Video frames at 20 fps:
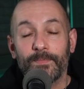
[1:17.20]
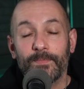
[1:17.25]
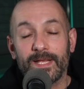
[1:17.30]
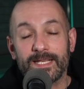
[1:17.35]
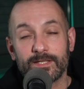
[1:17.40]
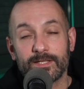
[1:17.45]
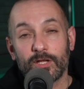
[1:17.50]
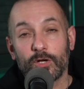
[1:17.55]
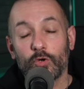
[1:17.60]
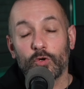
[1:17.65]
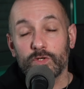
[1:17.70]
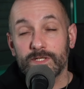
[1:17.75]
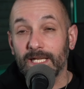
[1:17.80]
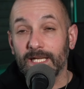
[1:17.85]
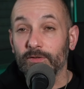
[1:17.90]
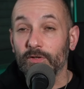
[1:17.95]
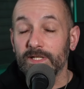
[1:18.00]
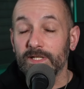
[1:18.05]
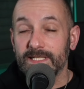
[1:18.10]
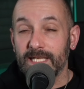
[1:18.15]
è stato
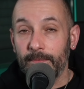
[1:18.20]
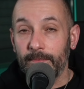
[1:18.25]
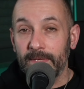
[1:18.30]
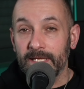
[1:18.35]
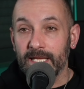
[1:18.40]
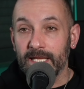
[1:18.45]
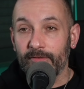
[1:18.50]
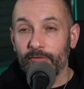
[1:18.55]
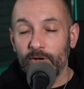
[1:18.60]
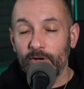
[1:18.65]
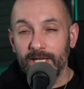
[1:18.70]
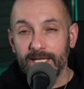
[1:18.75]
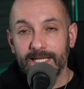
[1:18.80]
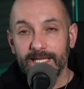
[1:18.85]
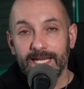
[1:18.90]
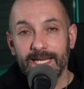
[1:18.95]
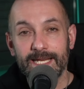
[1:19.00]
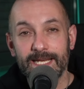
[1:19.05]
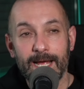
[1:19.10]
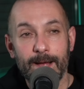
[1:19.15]
accostato inizialmente alla
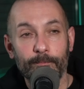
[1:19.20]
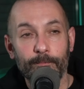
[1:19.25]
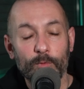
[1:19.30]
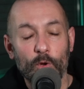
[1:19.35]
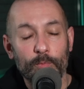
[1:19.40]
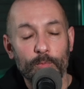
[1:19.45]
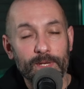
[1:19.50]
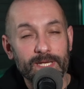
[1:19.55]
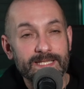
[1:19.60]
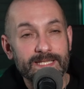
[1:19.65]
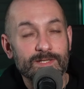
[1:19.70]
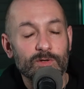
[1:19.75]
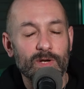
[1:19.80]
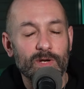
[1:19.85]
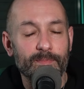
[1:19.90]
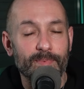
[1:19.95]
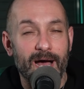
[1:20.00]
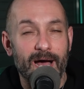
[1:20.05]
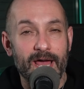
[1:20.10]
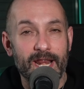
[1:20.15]
Fiorentina,
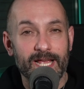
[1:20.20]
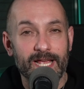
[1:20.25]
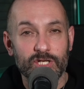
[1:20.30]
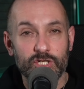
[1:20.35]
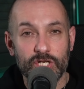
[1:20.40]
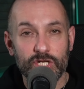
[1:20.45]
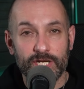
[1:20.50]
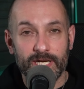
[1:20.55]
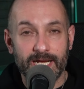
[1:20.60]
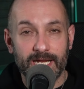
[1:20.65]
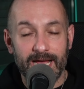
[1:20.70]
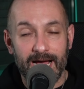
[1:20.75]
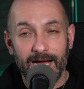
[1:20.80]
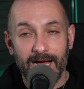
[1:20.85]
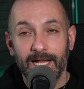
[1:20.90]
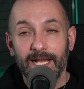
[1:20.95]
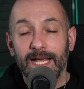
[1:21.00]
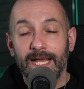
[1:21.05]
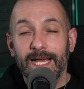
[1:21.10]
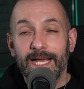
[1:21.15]
operazione pari a
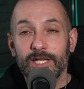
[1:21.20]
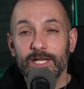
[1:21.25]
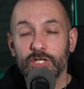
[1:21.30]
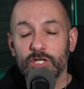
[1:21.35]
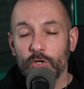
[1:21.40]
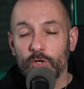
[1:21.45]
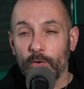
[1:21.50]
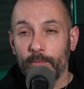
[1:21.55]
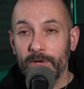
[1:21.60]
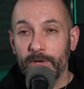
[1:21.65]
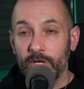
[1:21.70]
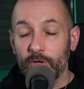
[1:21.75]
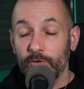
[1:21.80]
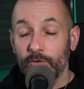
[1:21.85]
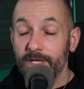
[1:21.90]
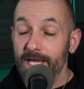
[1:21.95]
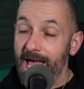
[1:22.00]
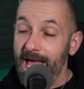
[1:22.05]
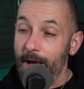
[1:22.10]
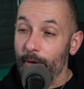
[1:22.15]
circa 5
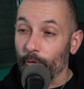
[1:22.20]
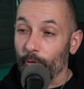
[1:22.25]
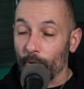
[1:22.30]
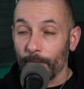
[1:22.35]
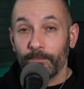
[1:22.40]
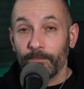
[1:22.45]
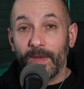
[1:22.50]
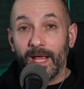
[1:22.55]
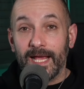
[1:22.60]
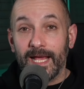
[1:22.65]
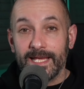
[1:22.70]
milioni di euro.